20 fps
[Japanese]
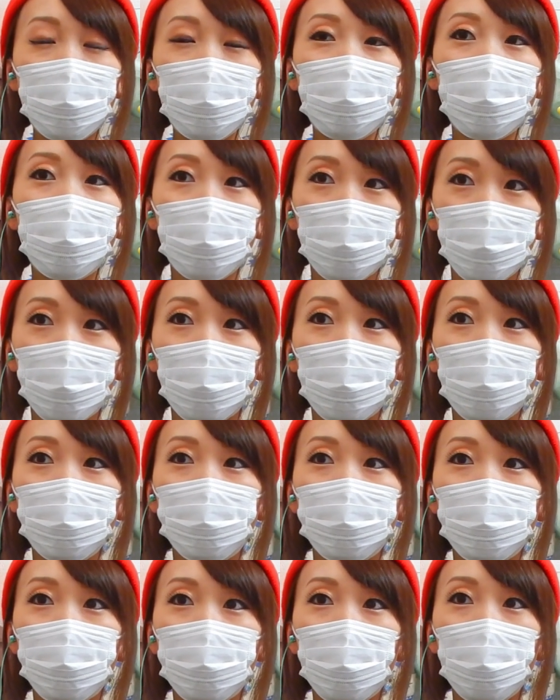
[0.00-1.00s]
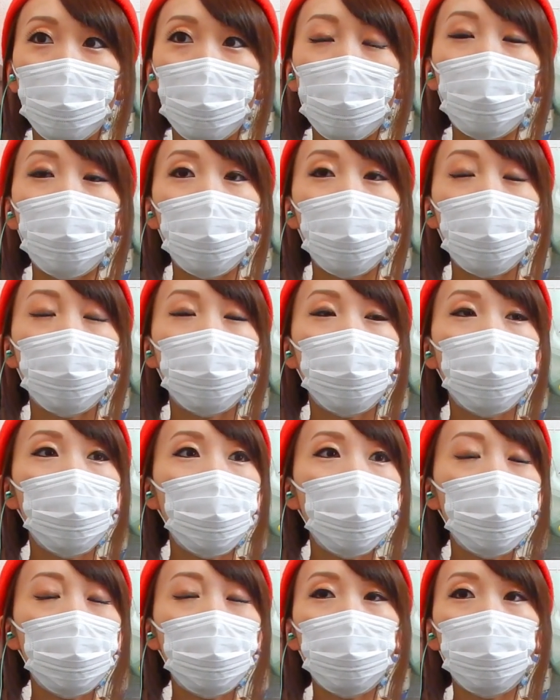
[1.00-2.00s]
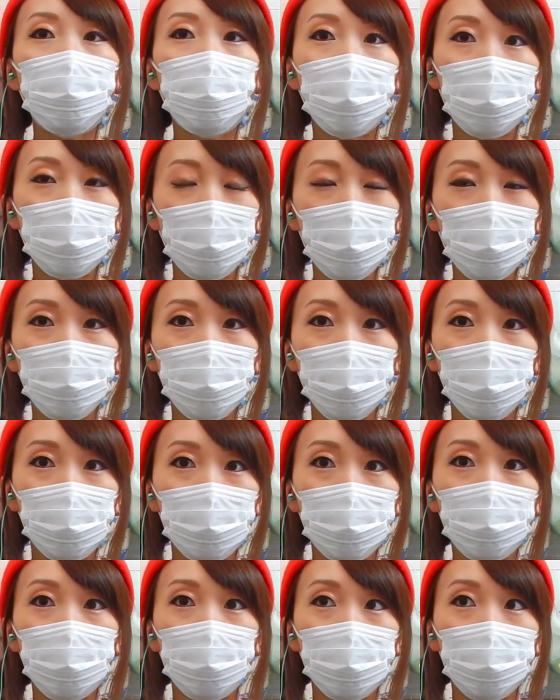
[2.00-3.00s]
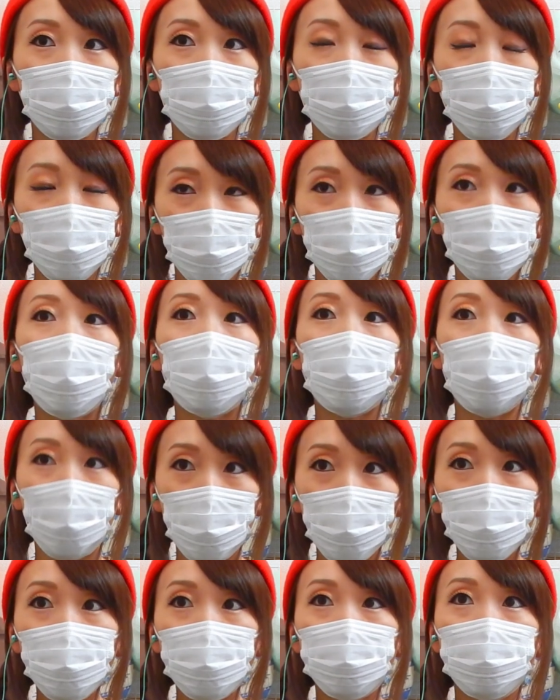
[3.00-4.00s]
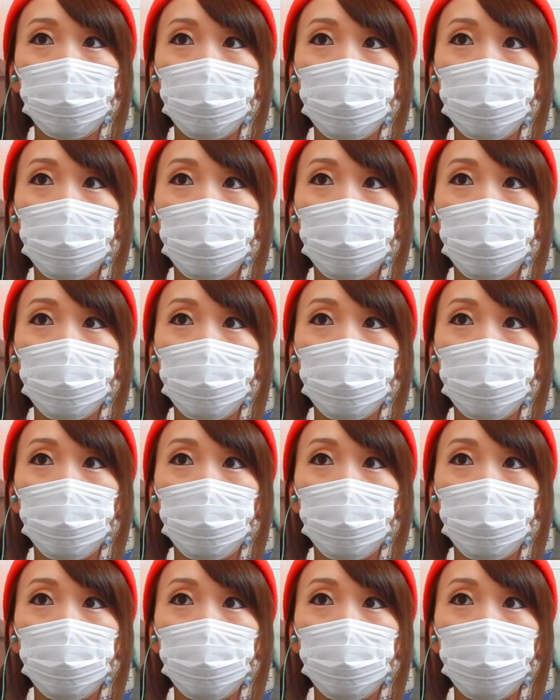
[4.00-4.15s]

そうなのよ。あ、ね、こないだまでテレビでやってたやつは全部見てたよ。